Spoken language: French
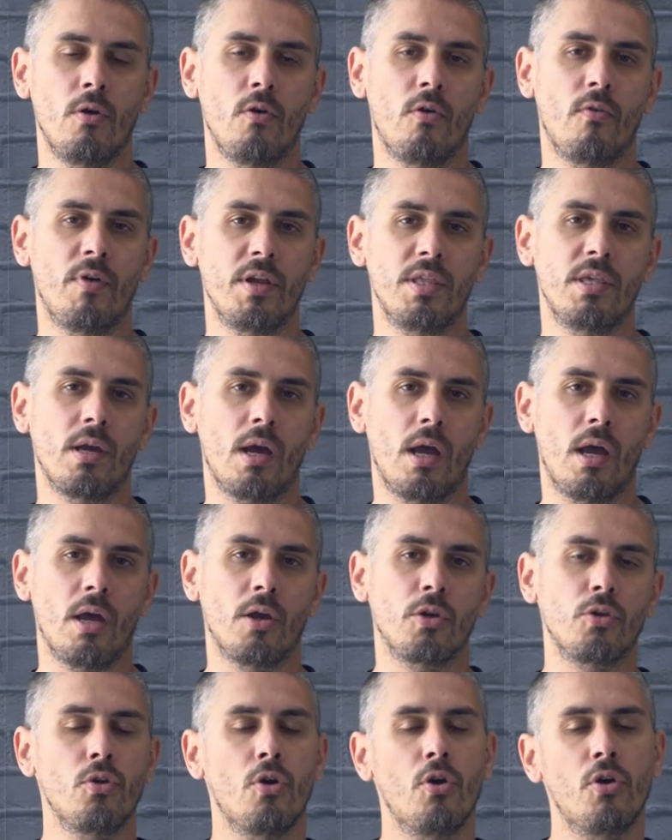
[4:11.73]
on va dire,
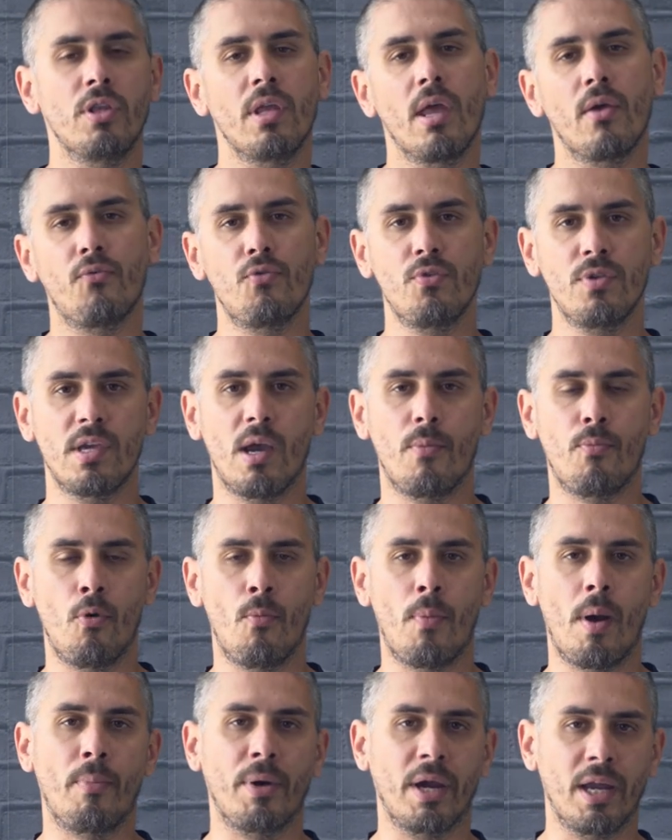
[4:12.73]
un gun et un fusil à
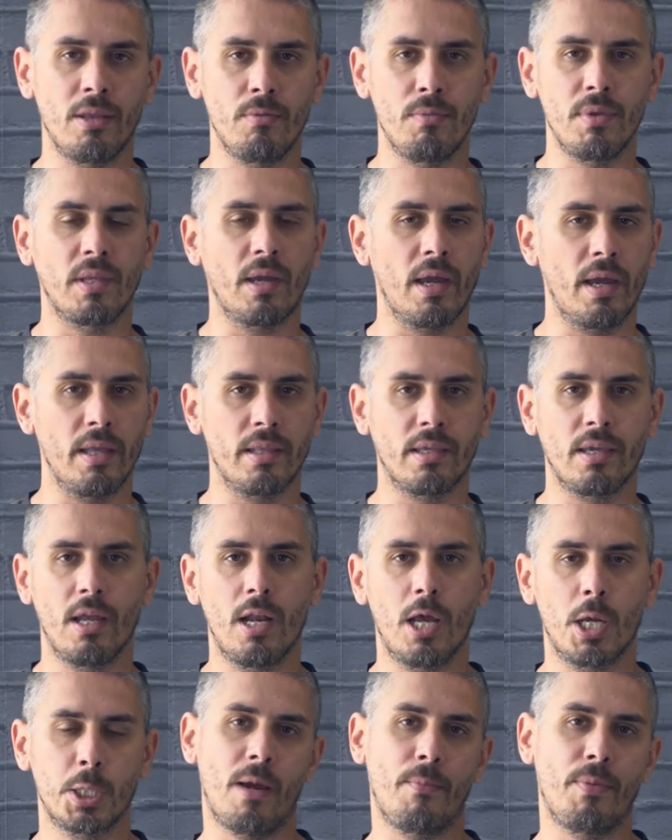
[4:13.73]
pompe, après une mitraillette, calache.